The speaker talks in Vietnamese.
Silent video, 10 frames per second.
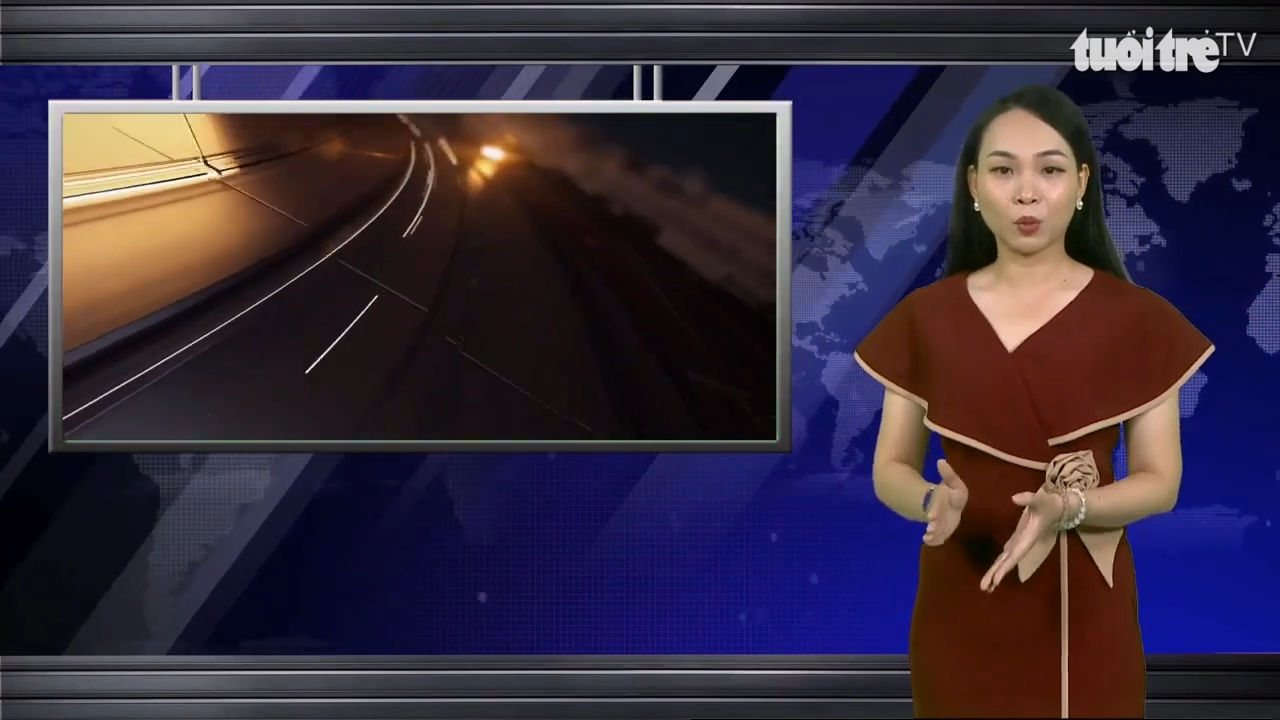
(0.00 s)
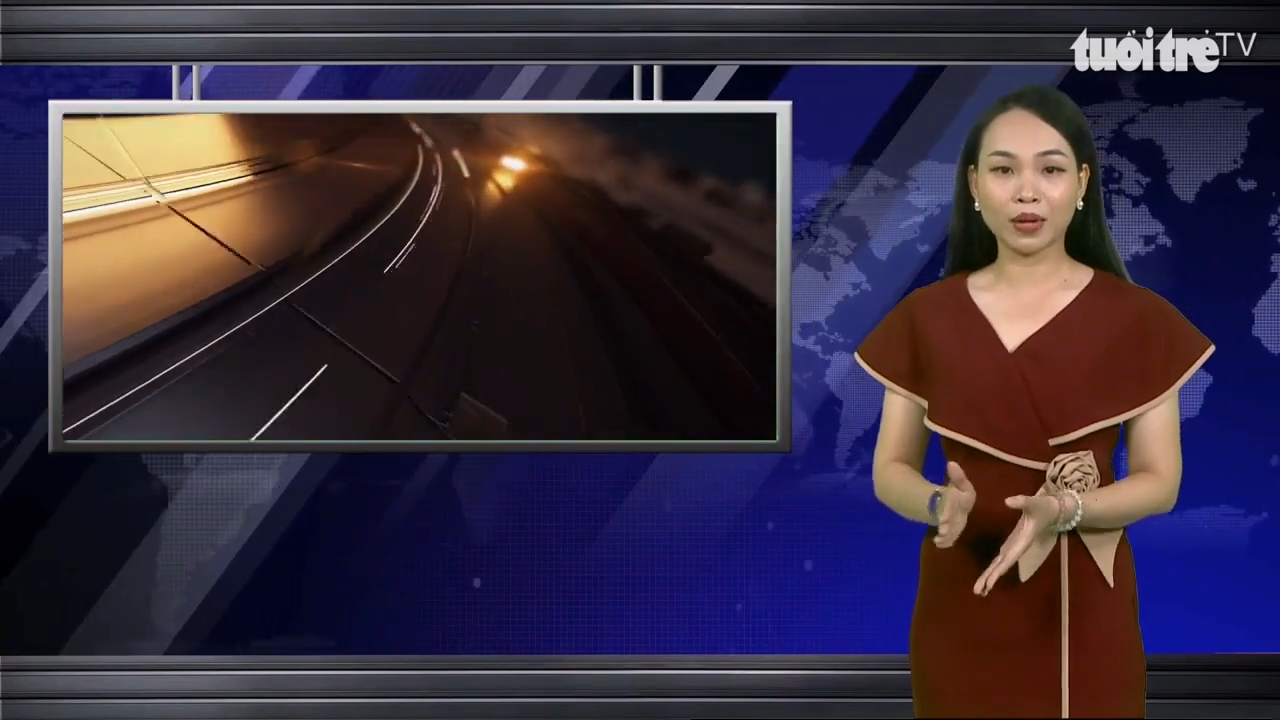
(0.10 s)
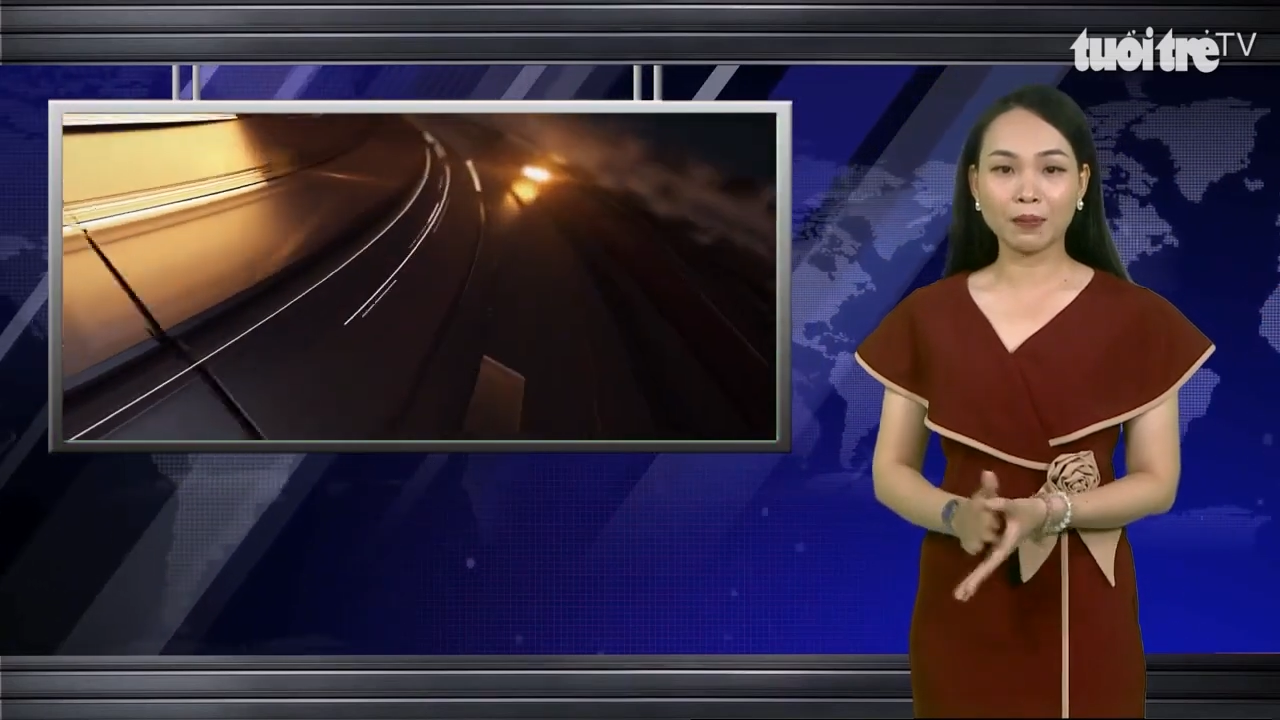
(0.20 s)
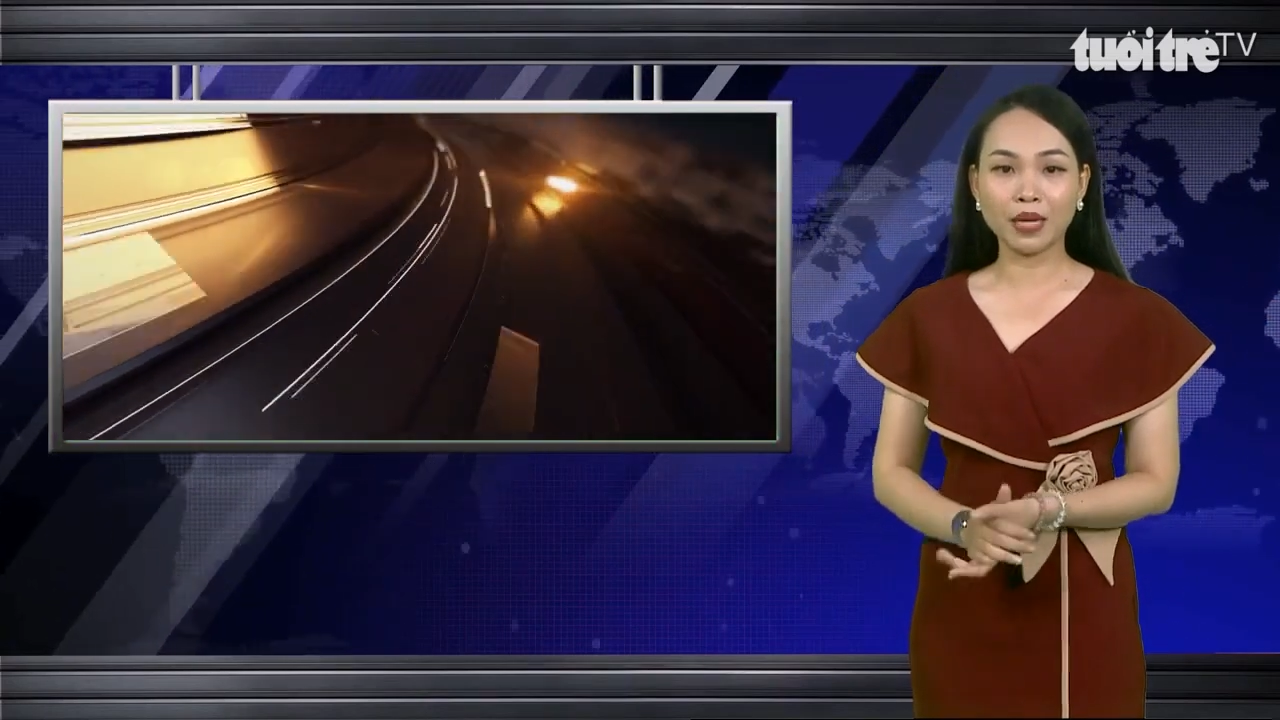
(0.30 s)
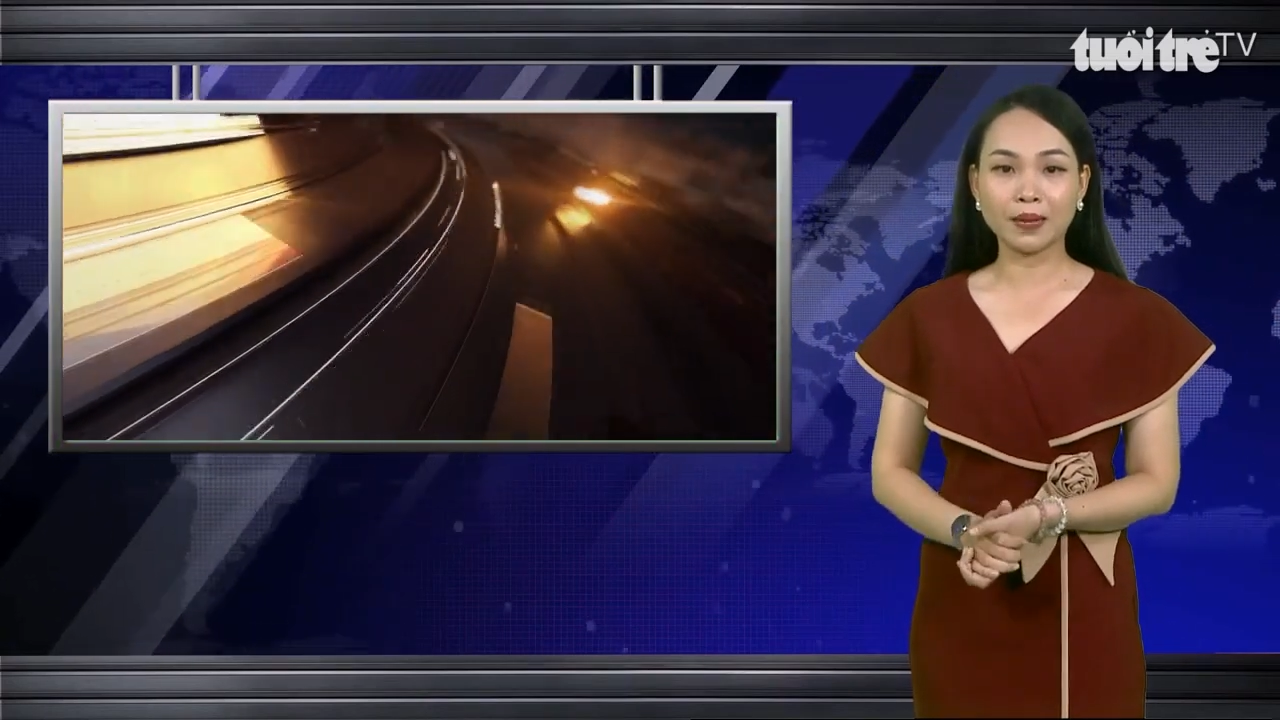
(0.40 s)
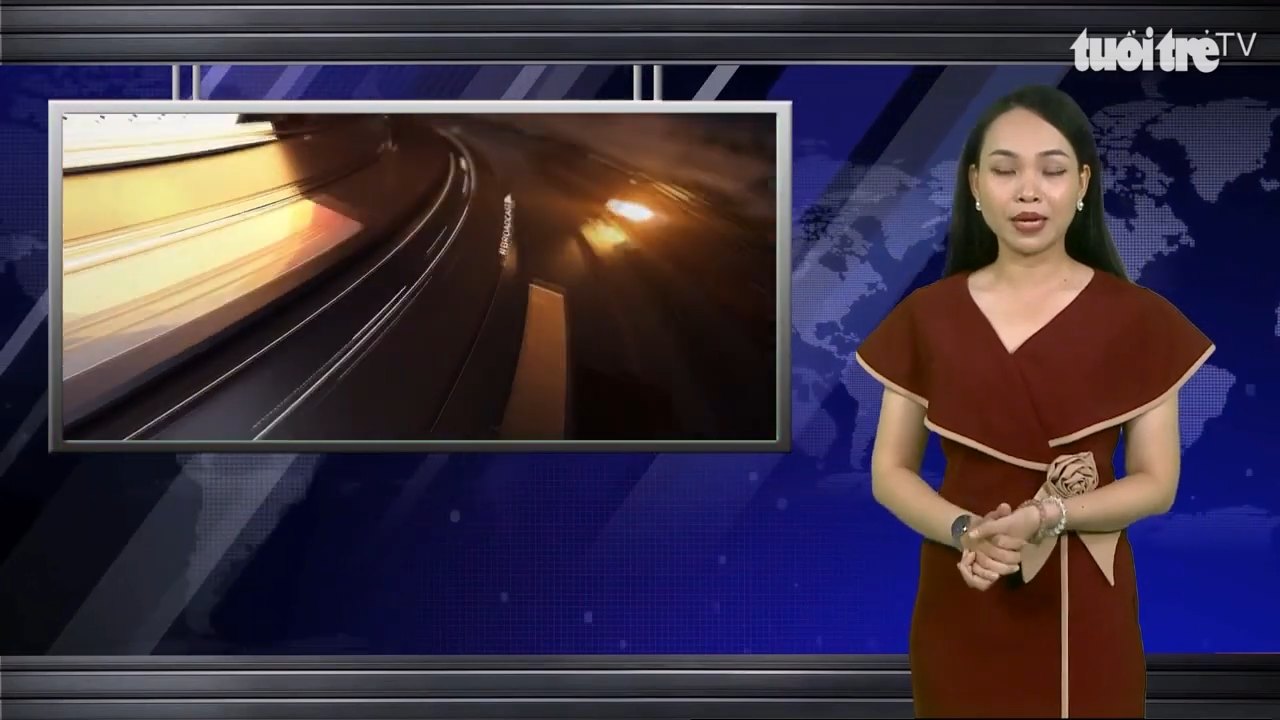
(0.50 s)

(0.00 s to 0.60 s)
tục khám nghiệm